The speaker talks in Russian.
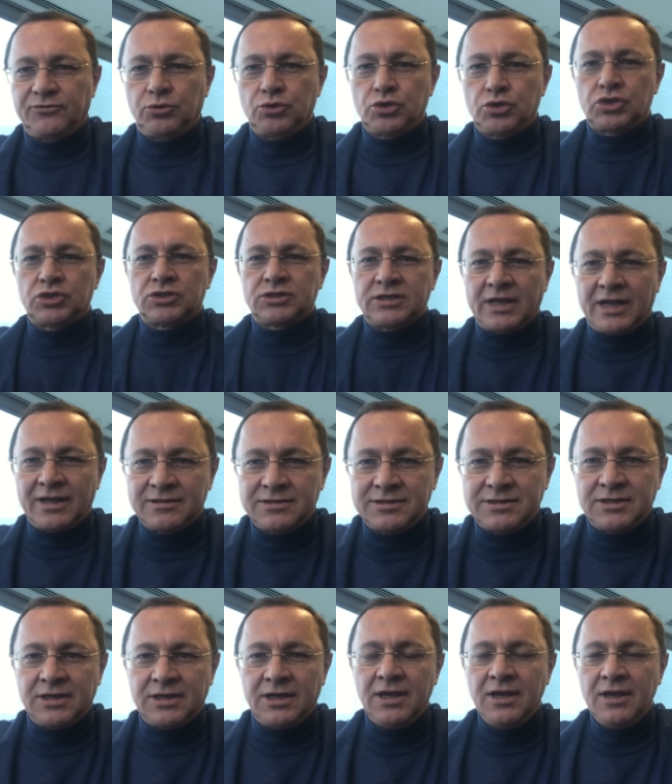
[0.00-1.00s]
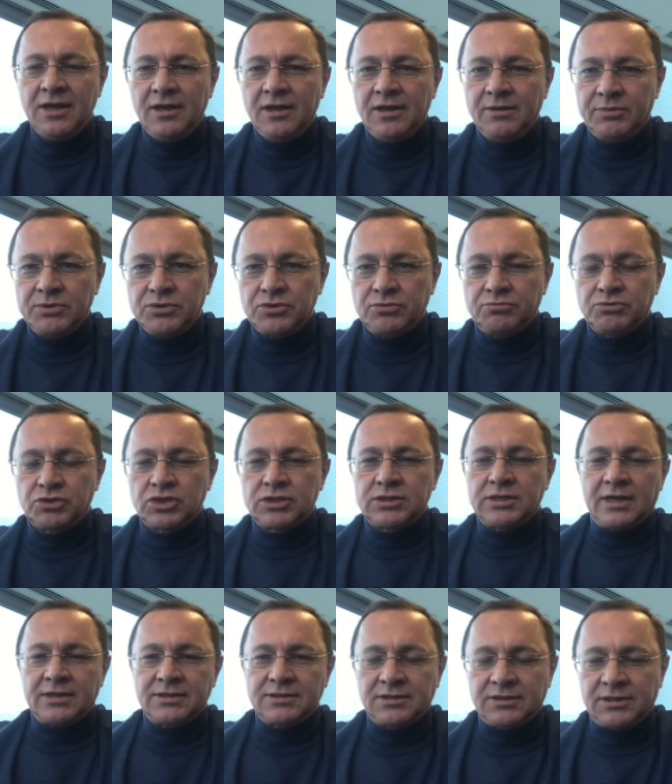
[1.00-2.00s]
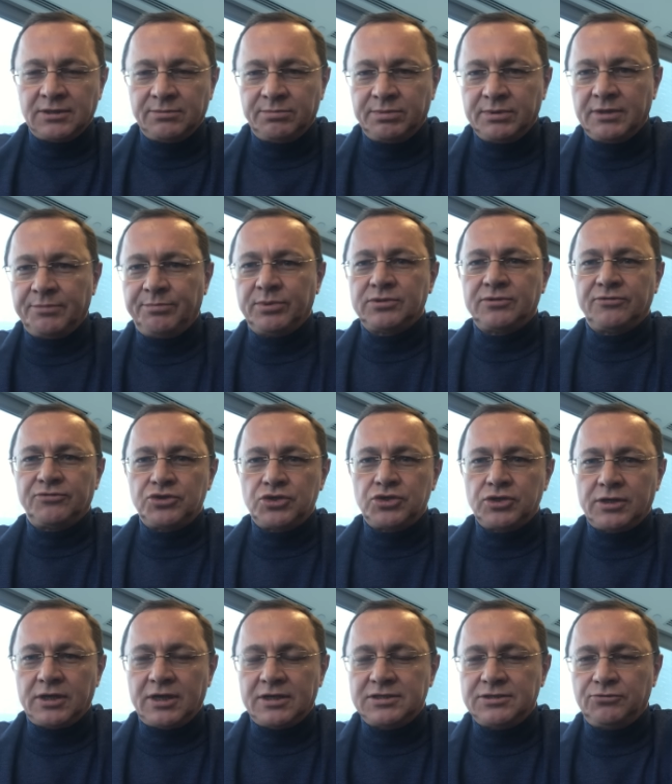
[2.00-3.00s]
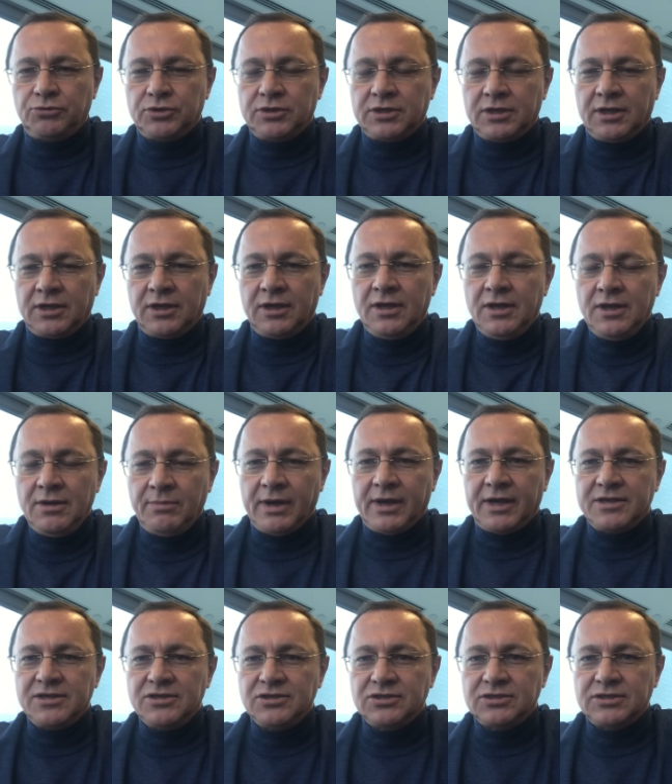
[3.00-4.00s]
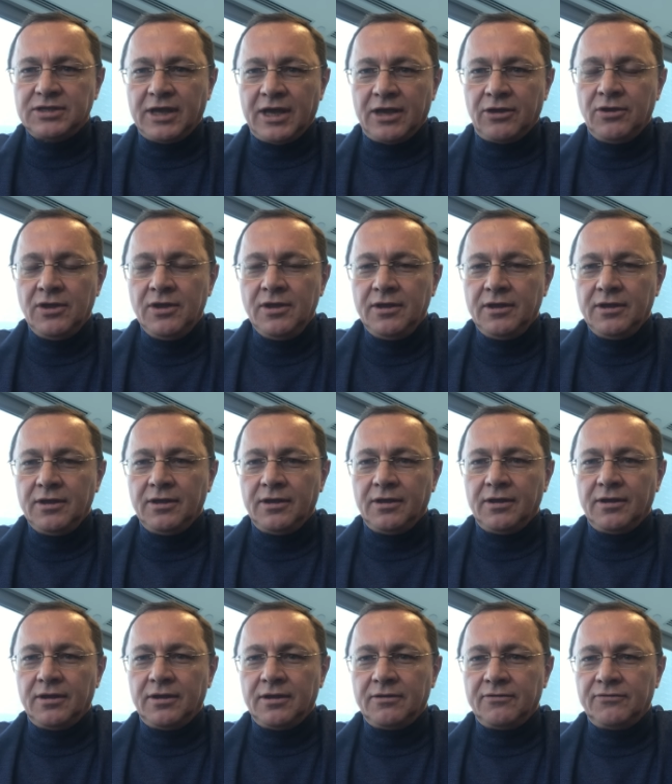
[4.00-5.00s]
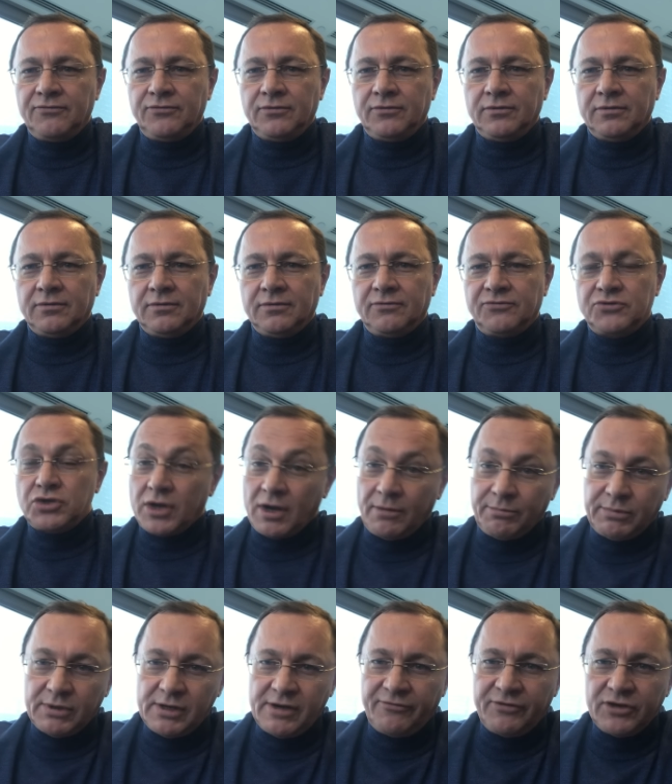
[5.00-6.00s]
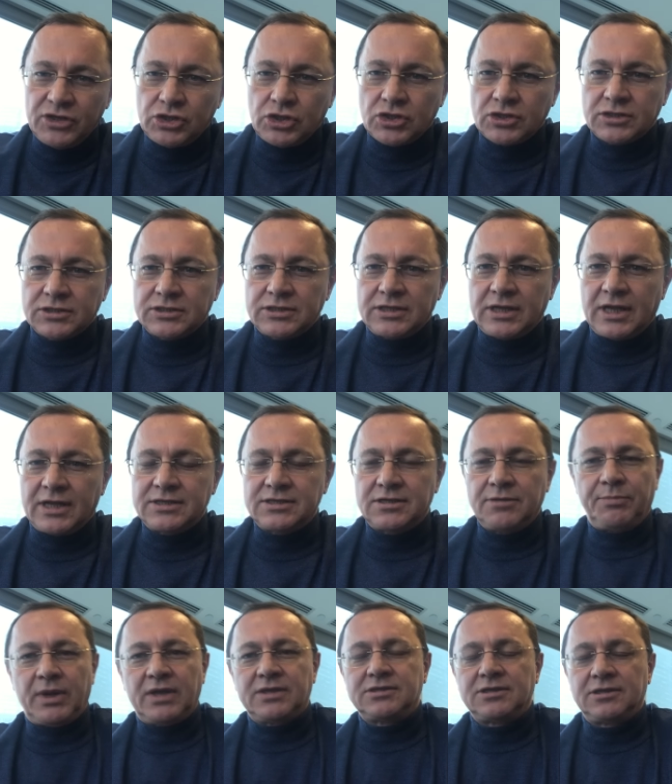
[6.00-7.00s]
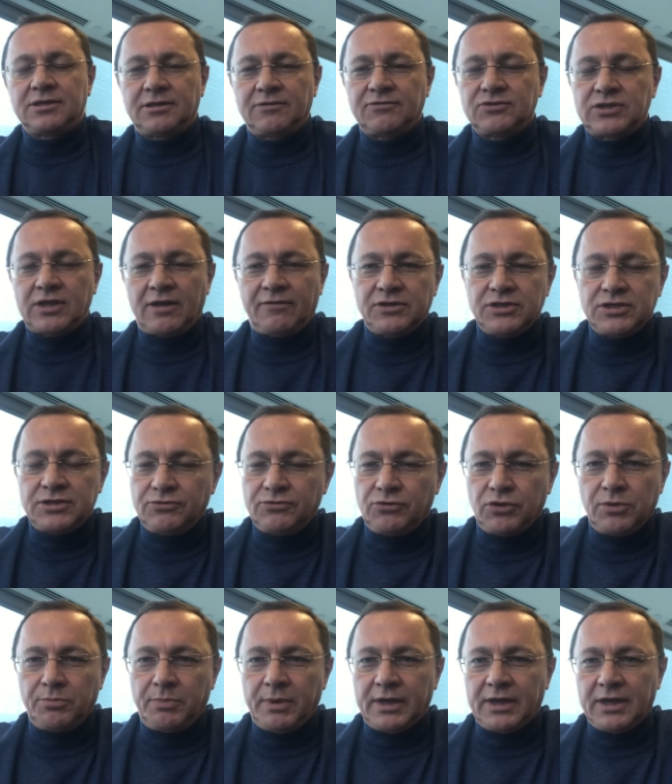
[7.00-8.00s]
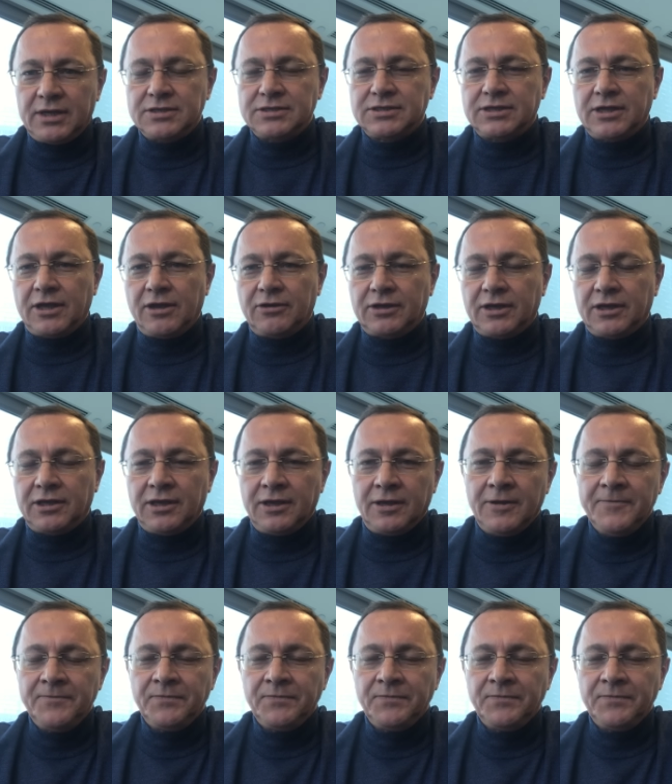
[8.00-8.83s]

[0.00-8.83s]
до 16, причем 16 это было позавчера, сегодня пока не знаю, вчера были выше 16, 16% ставки. Сегодня пока не знаю, какие,